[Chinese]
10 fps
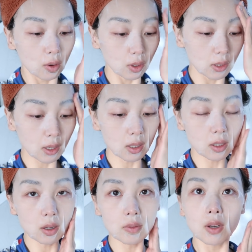回家
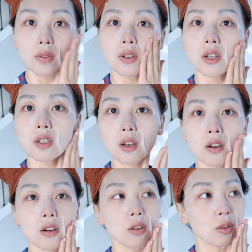吃完晚饭，然
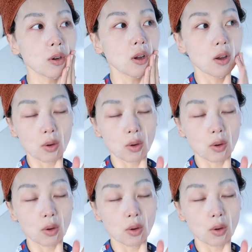后